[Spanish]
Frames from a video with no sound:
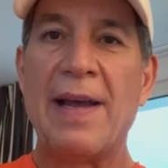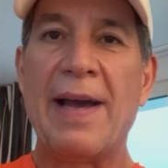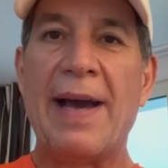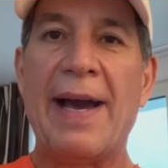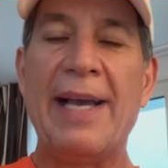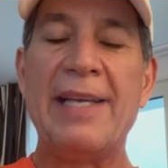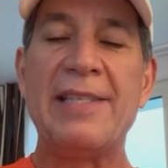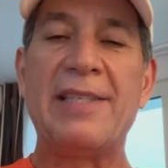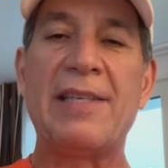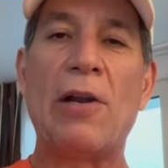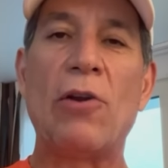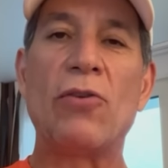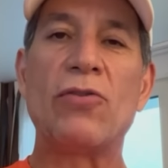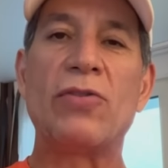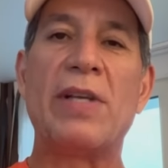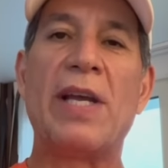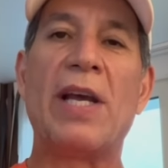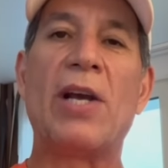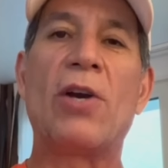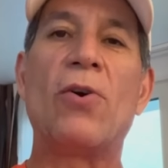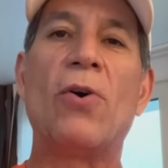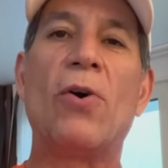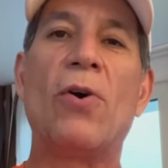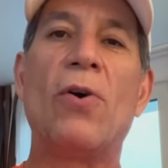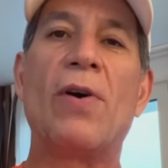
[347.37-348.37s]
Ahí se los
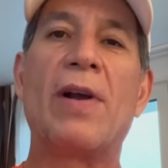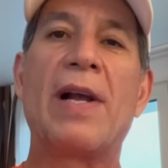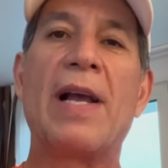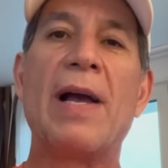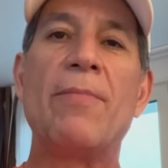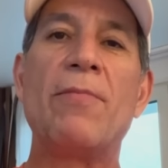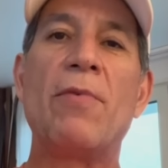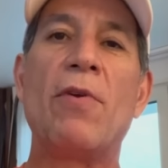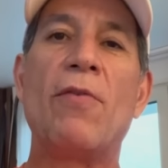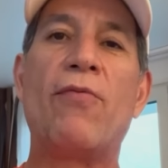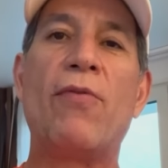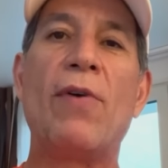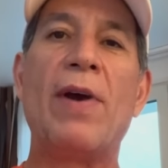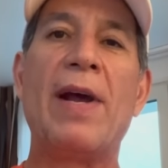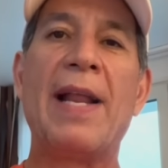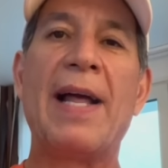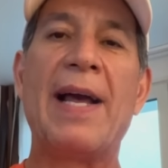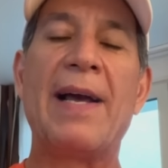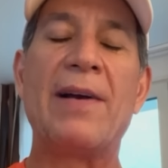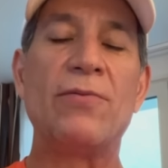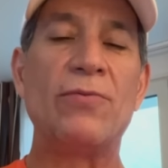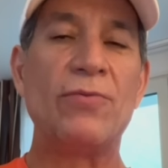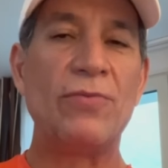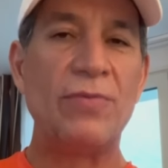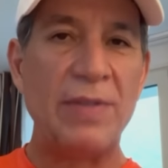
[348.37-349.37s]
dejo, cambio y
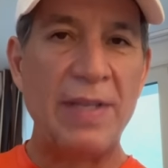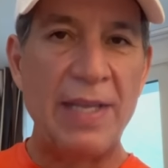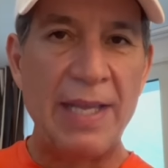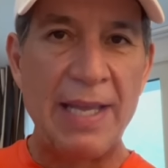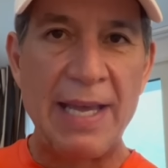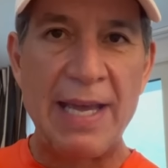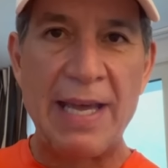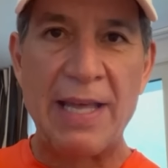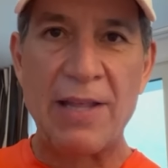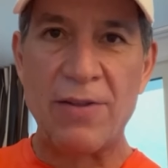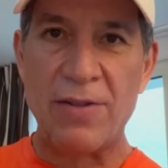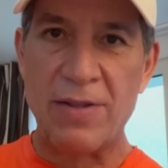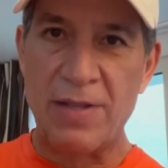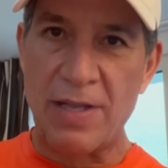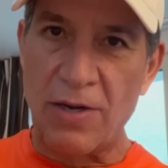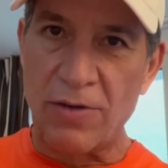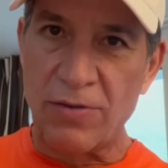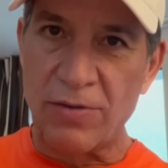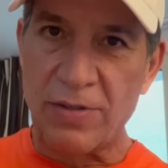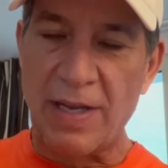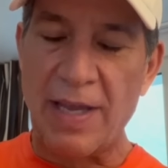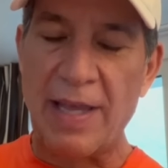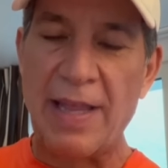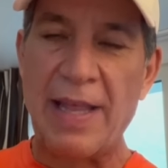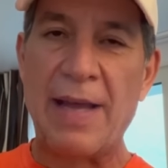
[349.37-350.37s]
fuera, un día donde nos
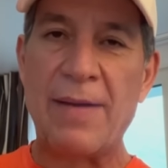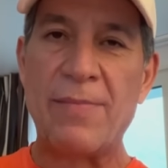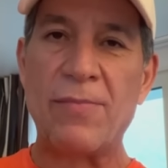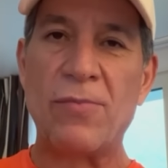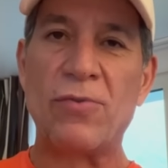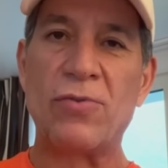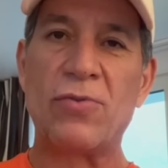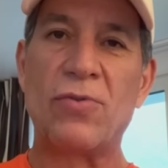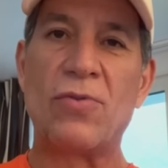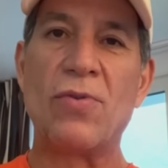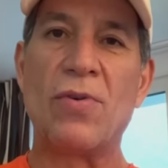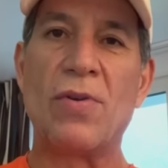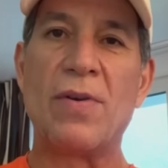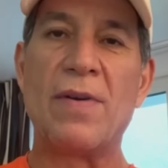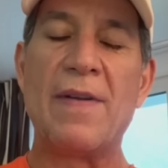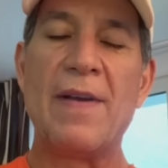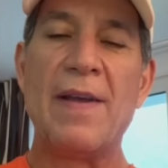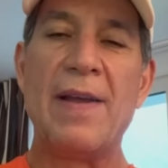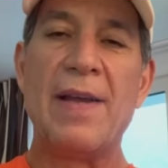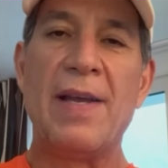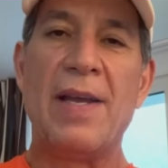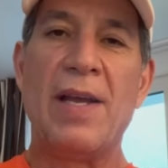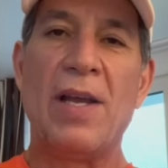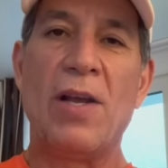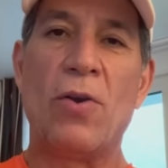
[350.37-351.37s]
quedamos con,
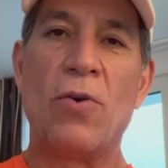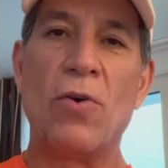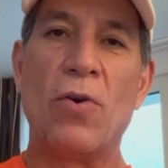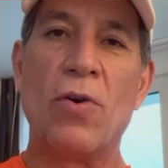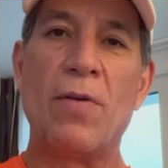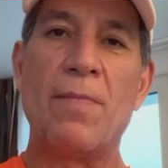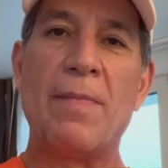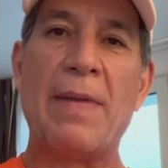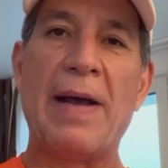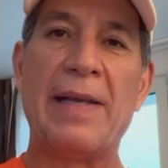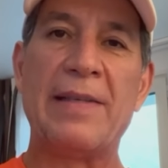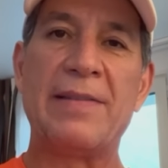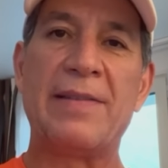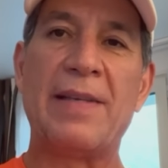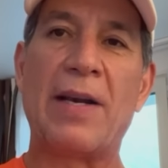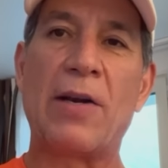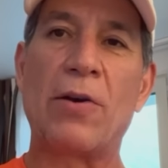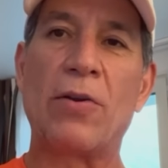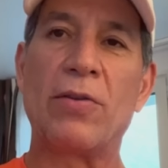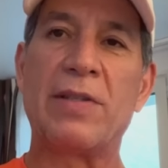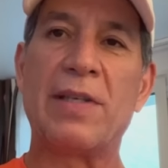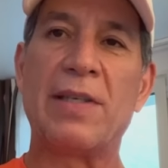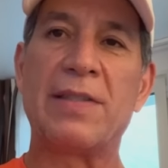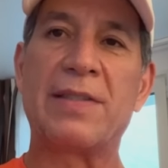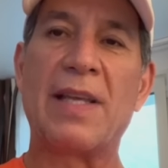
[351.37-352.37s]
con más
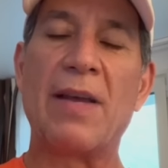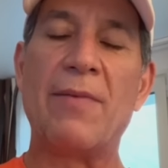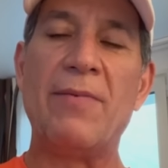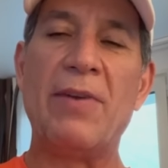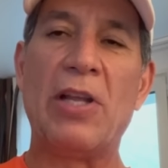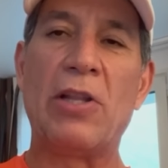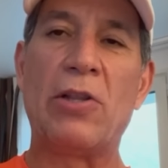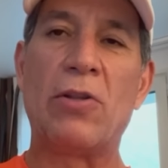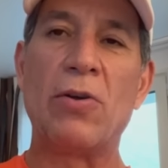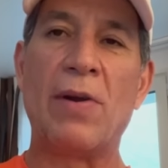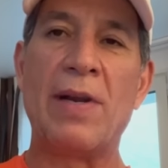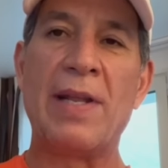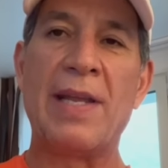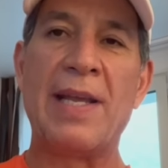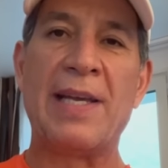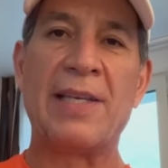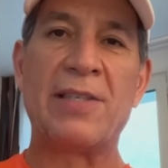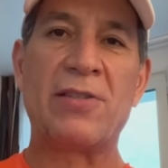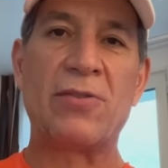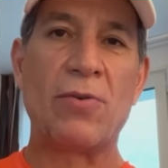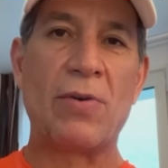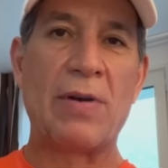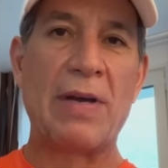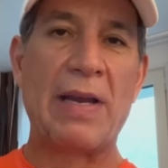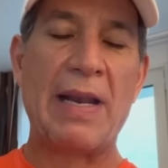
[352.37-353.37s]
derrotas que
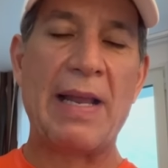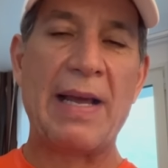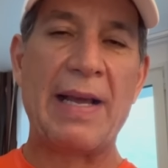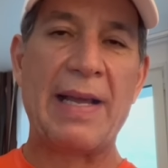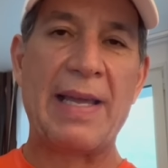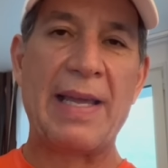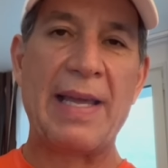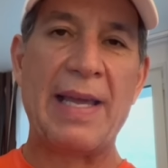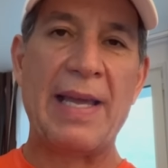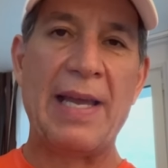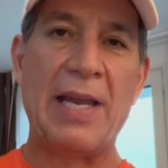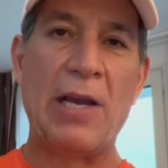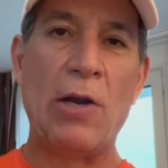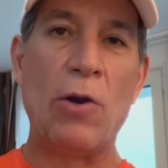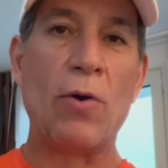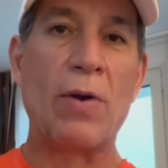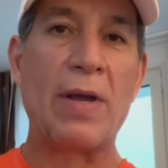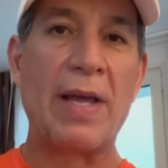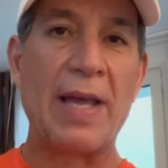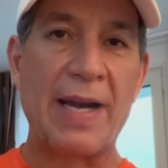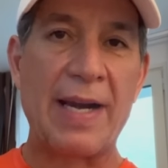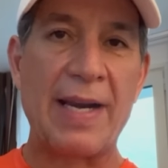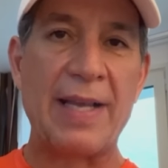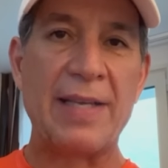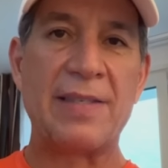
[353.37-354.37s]
victorias. Ojalá que lo
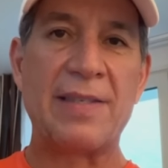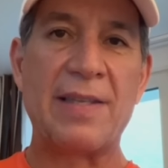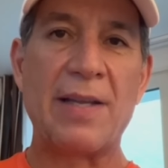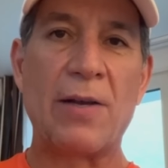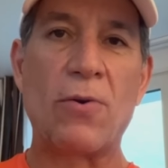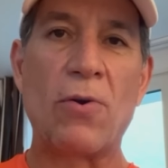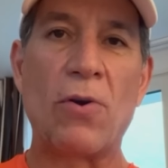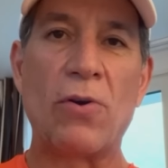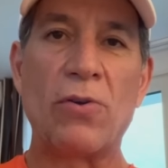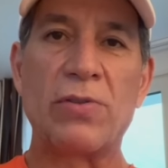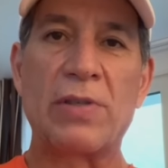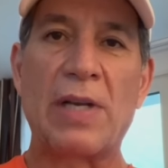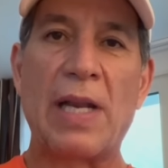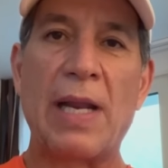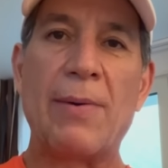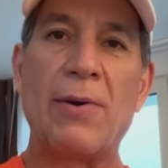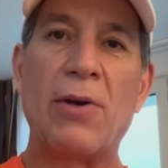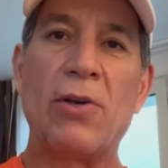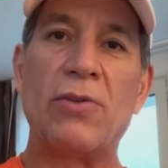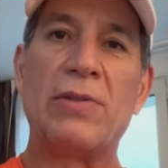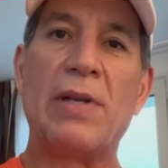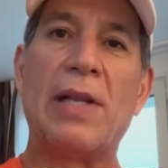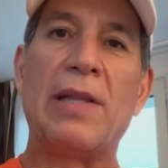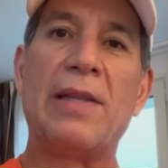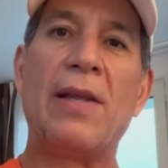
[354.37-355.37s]
que resta con los
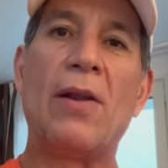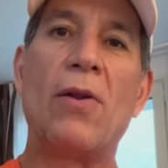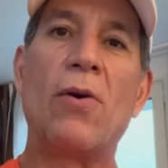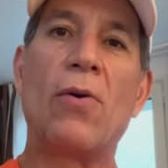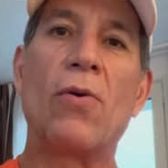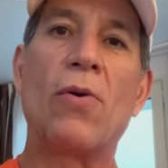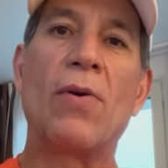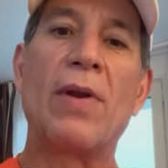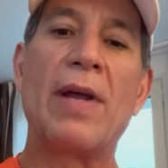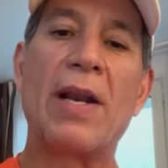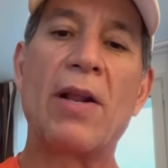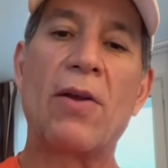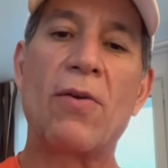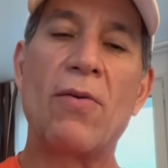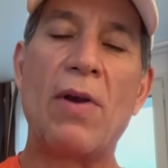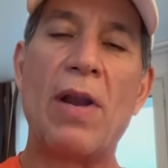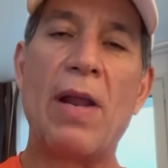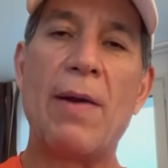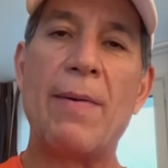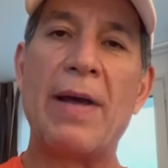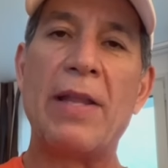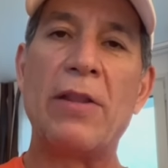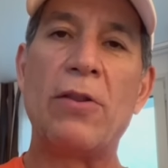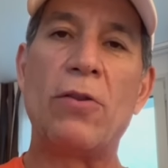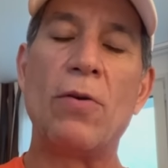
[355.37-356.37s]
clavados y el tiro con arco
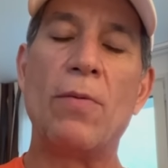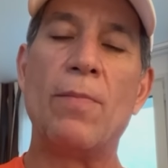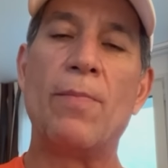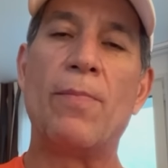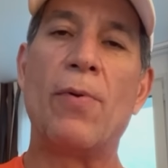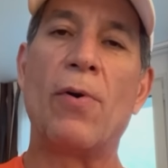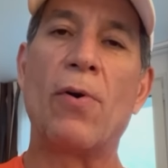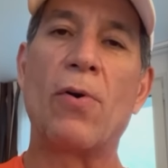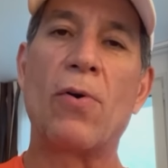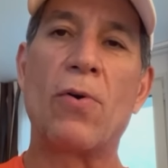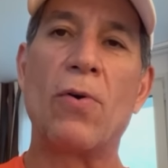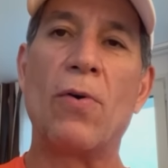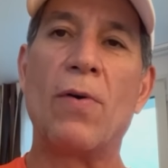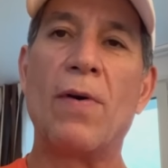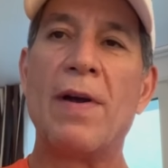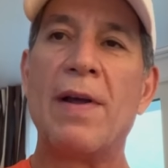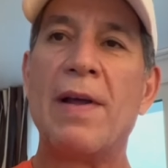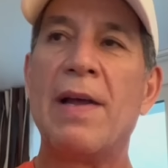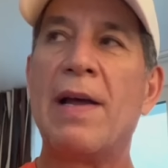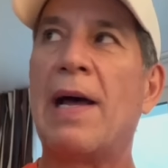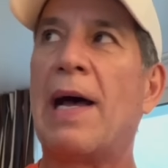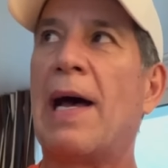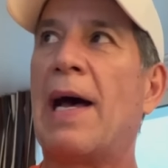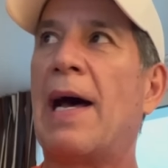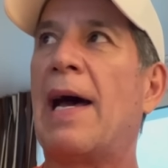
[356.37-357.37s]
levante un poco
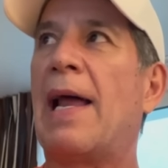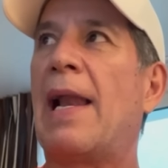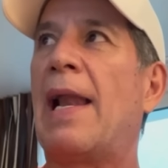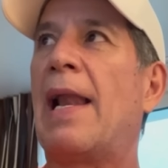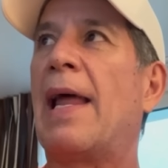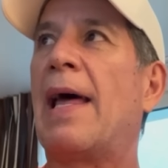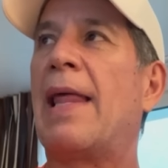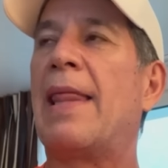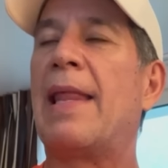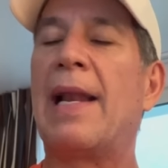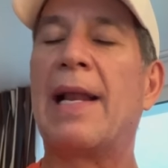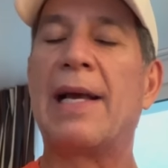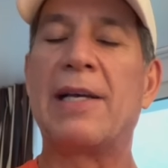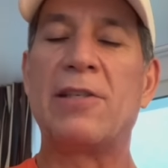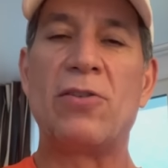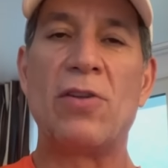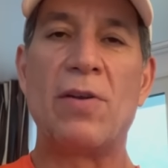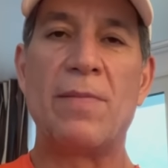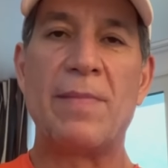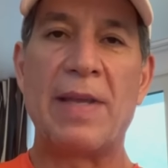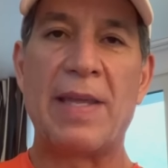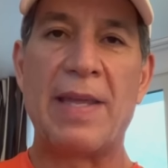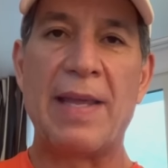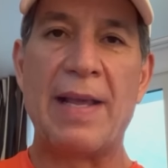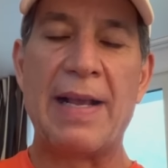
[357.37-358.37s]
a la delegación
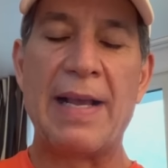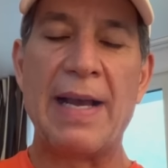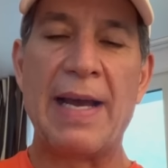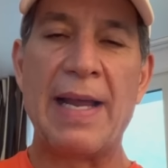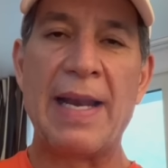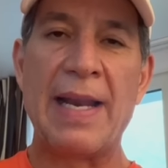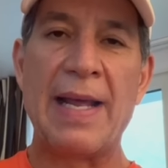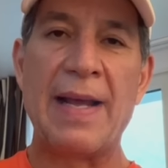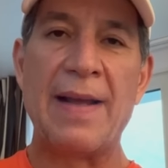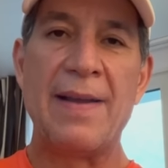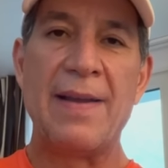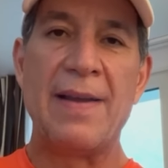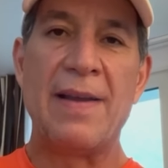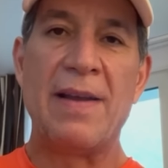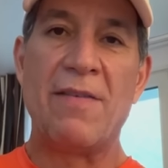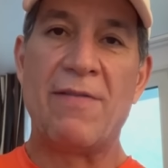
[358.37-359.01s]
mexicana.